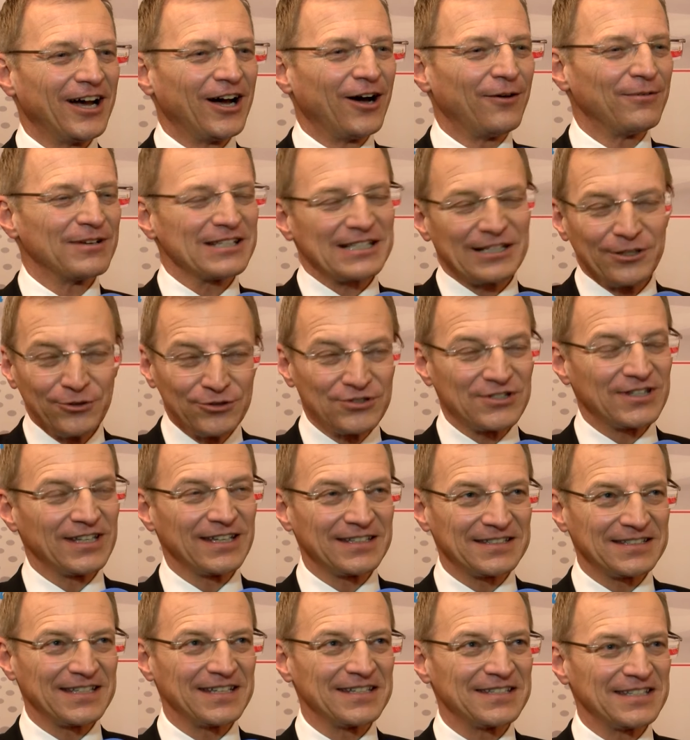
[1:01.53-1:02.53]
Aber das
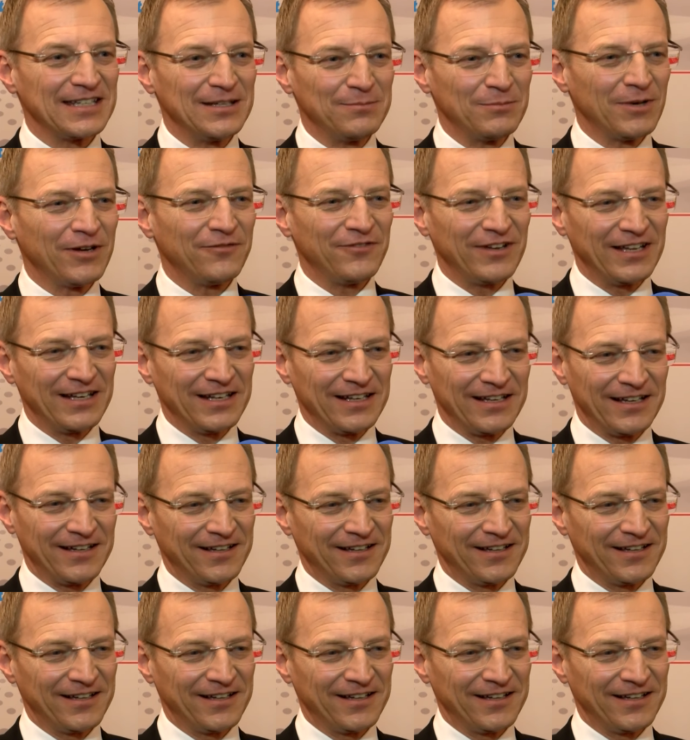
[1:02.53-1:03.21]
Lustigste ist immer, wenn